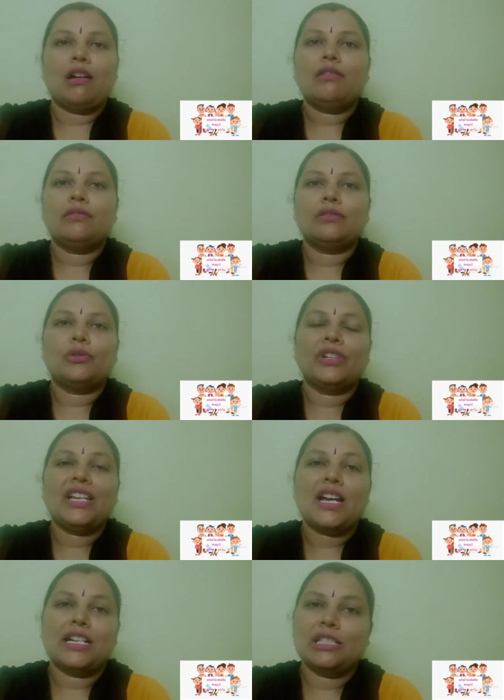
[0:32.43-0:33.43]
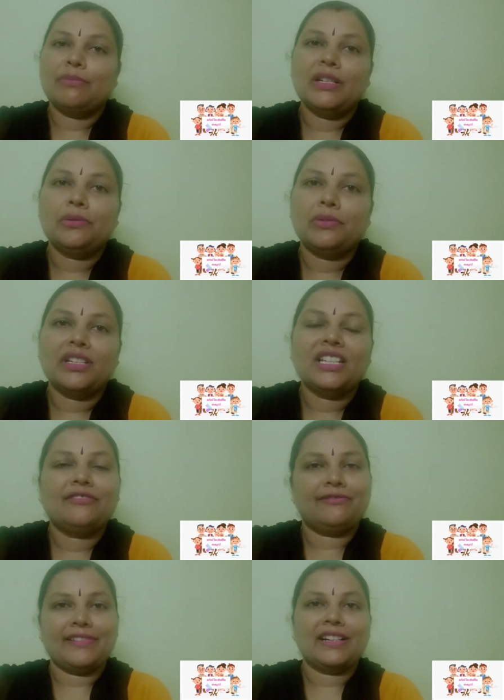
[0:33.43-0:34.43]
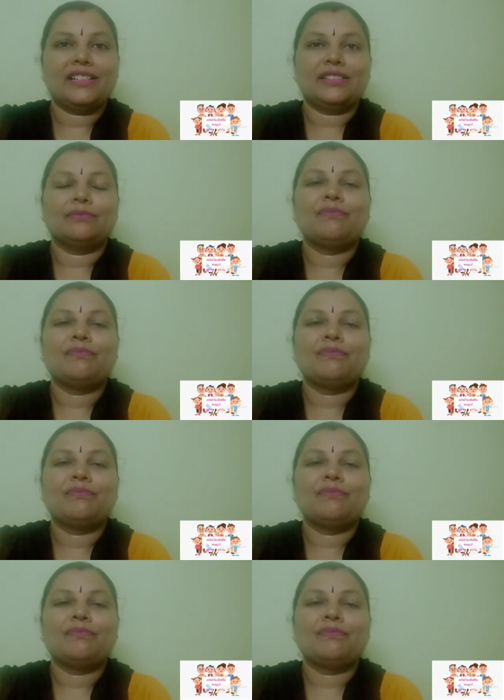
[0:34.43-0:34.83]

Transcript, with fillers: அவங்களுடைய ஹஸ்பண்டுடைய ஃப்ரெண்டு